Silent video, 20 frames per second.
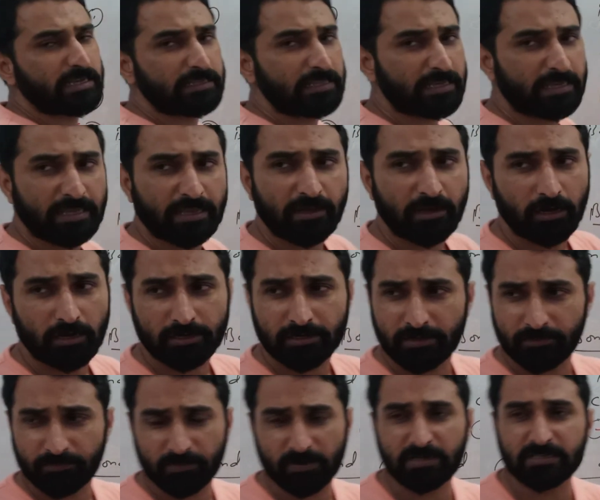ज़्यादा
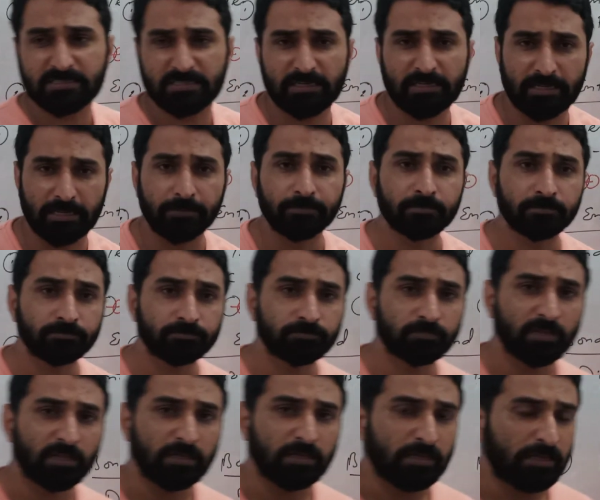डिफरेंस नहीं है
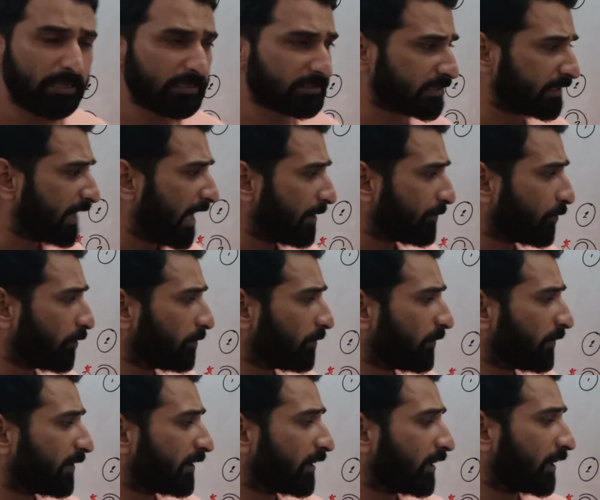इसके डाइपोल
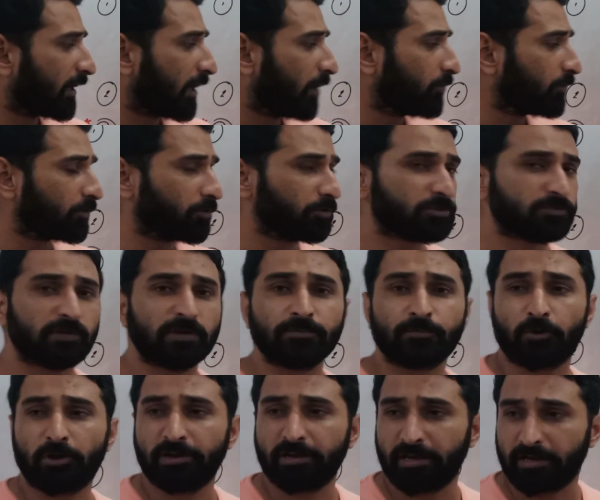मोमेंट अराउंड कुछ
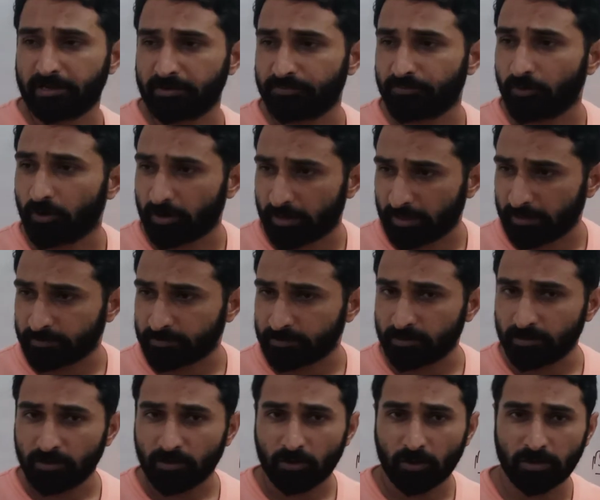1.84 है